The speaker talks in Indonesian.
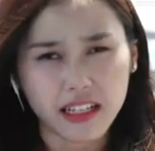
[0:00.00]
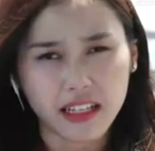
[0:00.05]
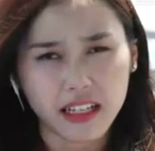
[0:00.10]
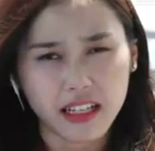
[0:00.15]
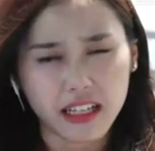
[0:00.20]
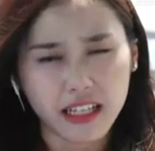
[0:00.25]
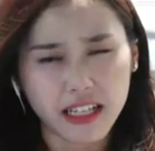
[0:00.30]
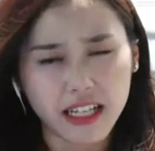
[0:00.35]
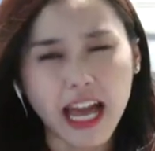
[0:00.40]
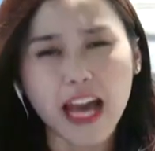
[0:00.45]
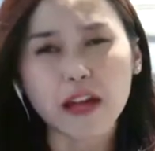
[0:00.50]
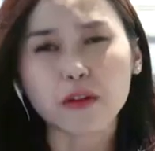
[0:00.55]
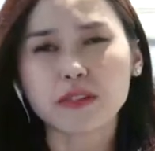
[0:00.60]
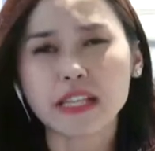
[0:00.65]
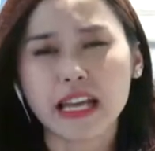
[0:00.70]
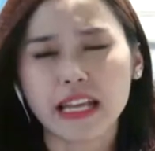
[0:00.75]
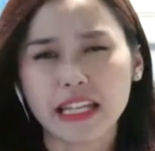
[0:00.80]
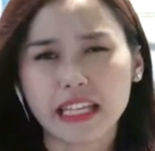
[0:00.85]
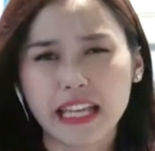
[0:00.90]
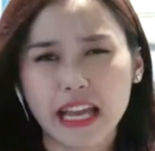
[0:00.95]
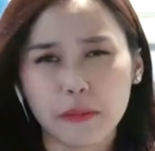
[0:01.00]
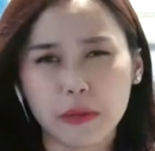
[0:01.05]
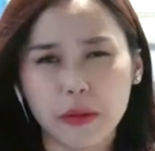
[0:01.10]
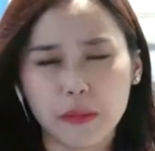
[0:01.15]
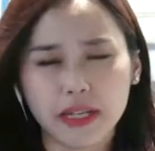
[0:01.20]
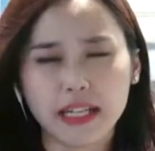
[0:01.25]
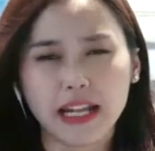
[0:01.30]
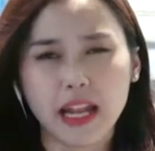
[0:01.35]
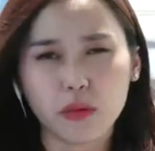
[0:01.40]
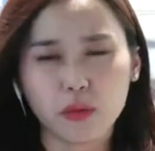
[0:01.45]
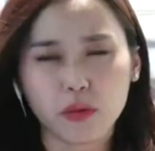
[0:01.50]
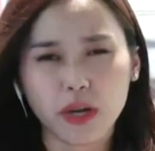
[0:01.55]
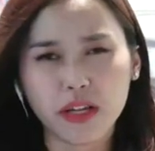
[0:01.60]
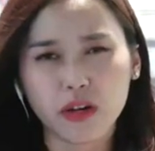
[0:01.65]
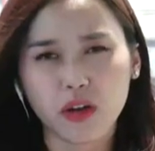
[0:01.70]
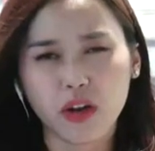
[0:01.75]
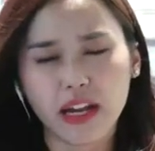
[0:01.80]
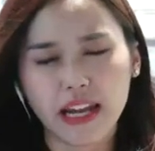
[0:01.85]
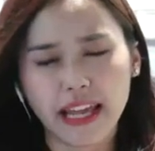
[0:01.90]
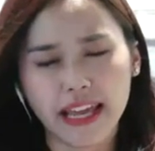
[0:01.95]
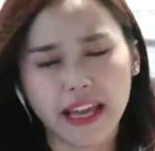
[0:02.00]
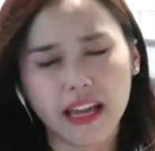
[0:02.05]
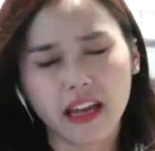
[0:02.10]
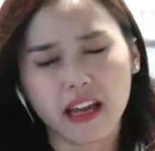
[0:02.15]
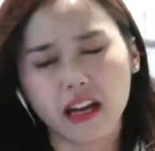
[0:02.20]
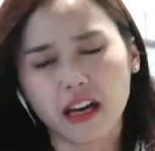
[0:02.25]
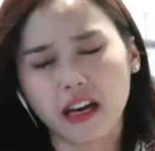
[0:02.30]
uh, keharusan yang memang dilakukan oleh